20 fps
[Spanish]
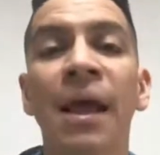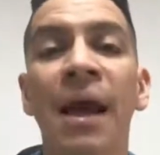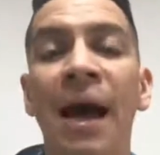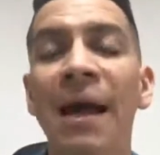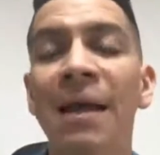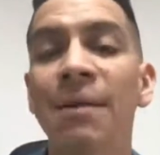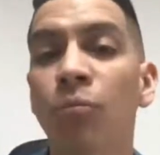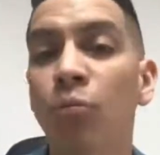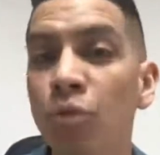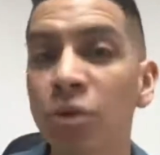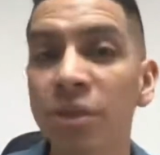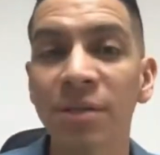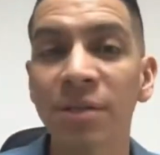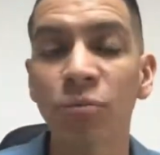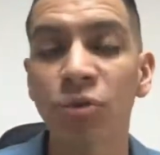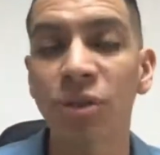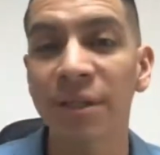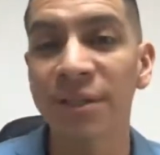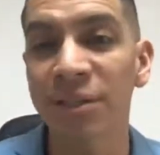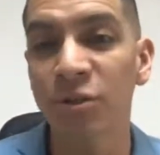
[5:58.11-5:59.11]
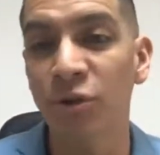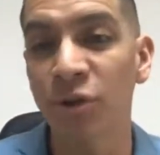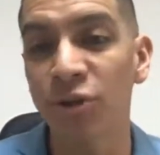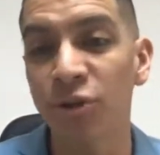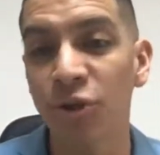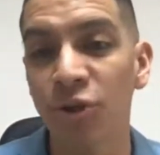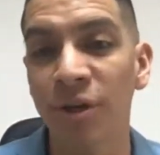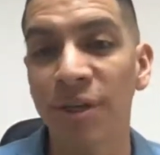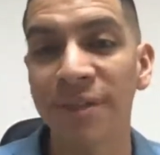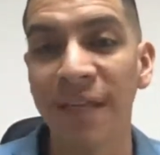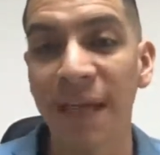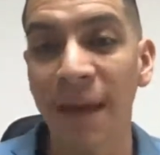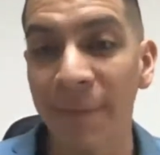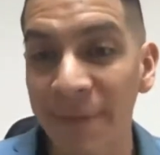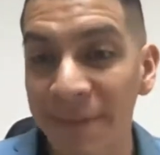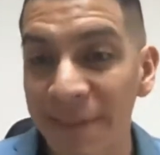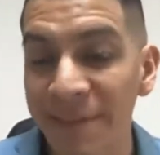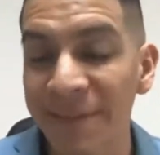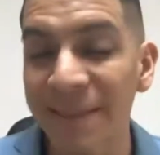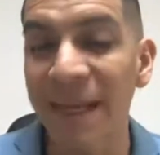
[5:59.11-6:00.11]
hay muchas, muchas situaciones que a
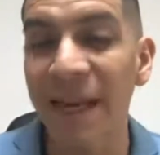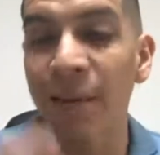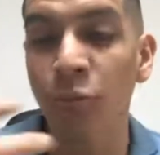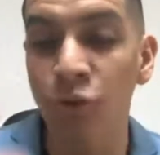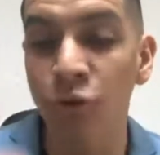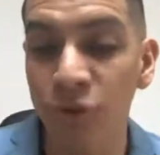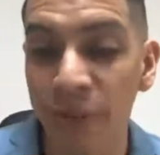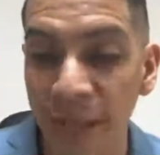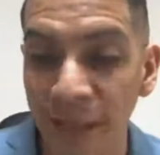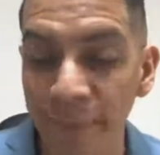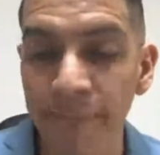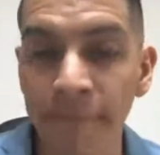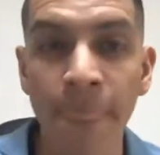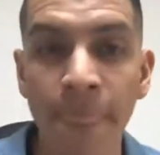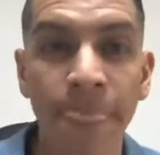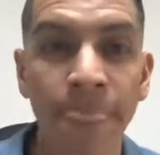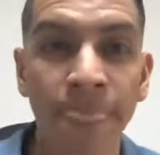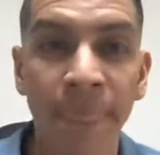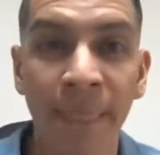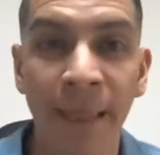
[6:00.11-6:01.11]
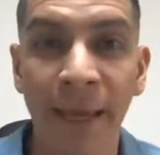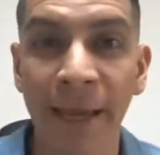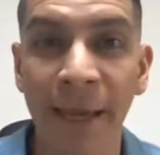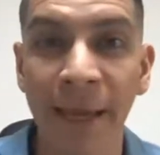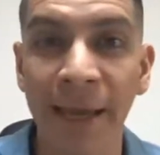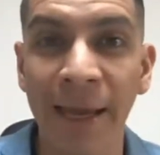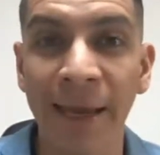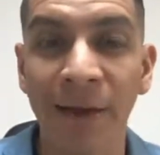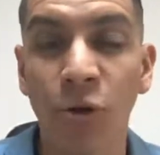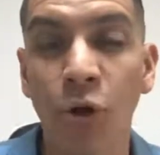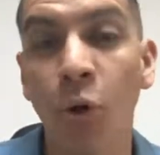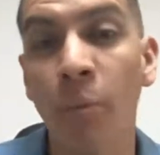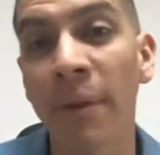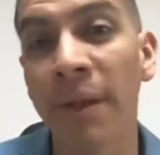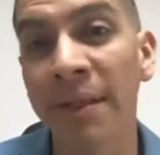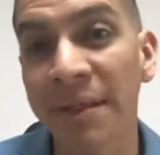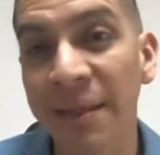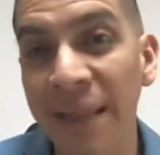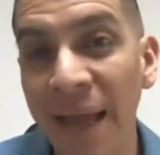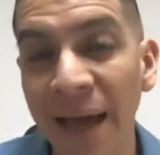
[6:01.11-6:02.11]
veces tenemos que eh,
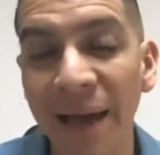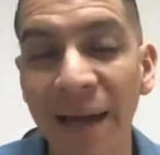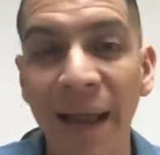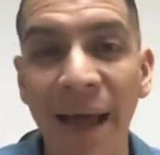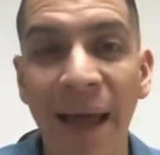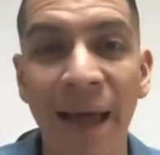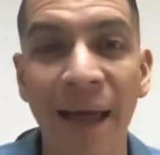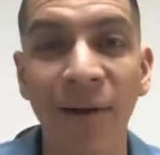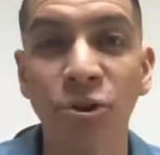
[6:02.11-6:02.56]
comentar a